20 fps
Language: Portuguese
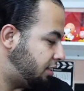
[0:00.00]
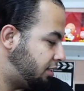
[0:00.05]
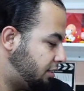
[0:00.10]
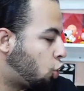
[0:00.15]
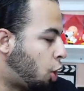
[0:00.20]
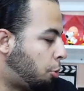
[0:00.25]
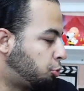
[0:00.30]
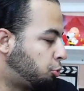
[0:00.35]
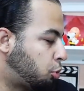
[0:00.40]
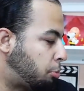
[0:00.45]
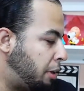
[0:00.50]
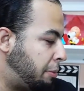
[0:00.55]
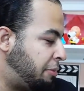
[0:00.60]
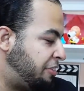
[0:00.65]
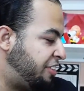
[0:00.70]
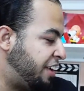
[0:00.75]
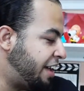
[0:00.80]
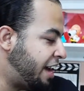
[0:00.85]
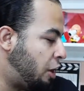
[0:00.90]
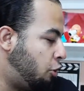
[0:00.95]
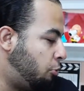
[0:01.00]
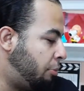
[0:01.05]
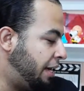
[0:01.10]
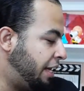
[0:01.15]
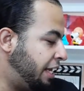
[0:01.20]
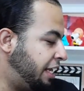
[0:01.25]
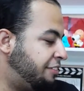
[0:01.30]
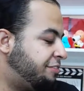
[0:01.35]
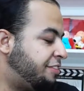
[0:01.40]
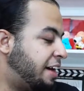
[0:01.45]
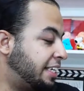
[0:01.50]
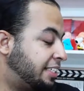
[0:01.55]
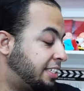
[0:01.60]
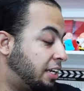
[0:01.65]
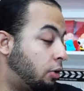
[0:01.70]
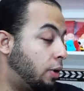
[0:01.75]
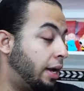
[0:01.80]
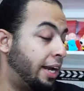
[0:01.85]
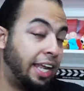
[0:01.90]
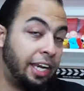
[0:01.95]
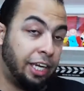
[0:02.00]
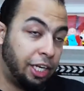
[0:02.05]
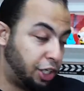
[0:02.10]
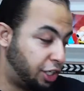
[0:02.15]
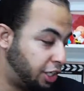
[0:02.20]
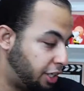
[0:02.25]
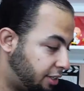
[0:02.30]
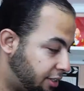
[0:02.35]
Como sobreviver a uma invasão alienígena.